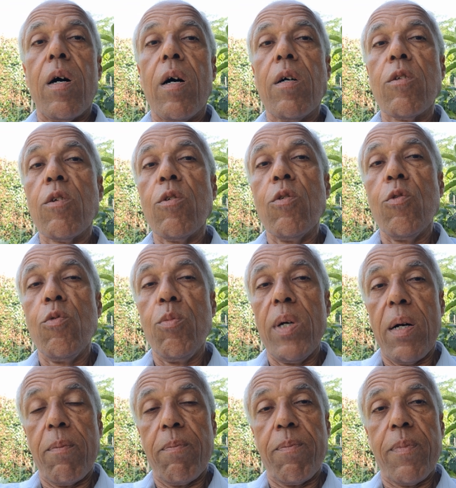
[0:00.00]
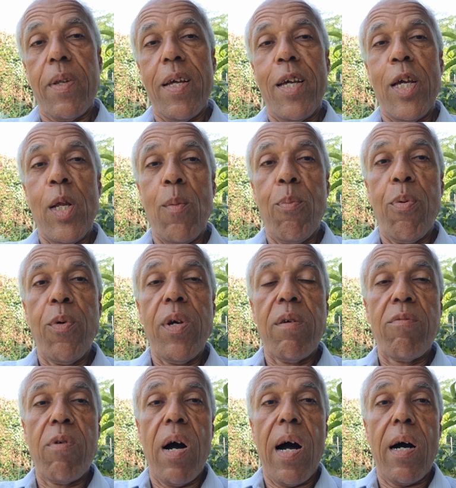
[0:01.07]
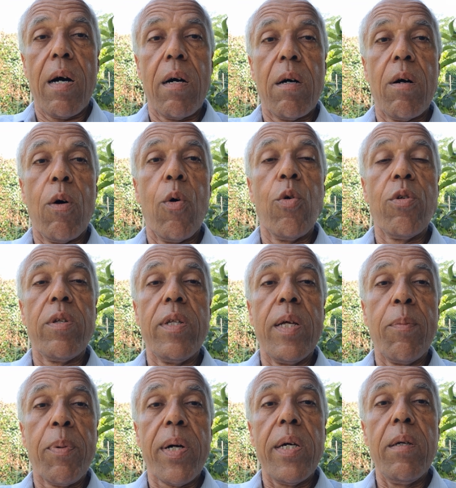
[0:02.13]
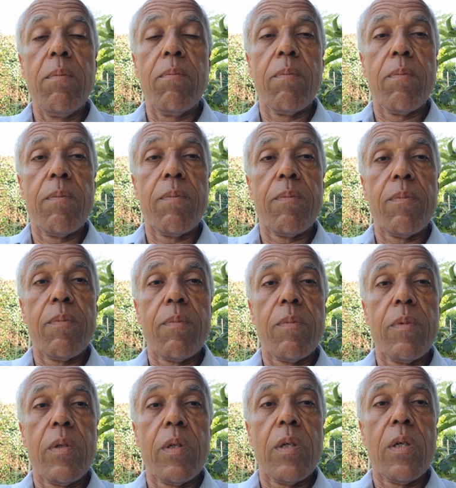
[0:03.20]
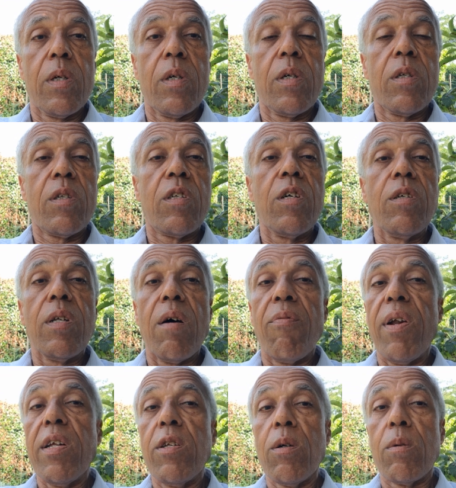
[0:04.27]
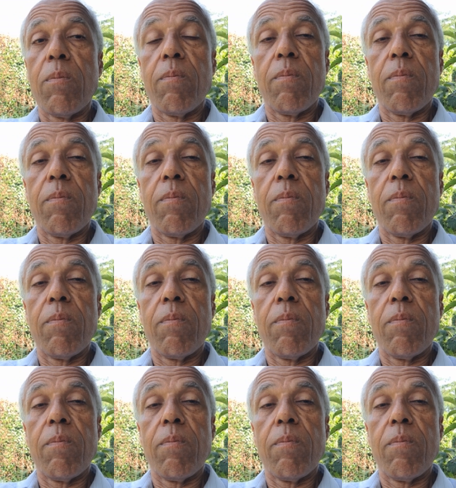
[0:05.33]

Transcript: Entendons-nous bien, il peut y avoir hausse des prix sans inflation.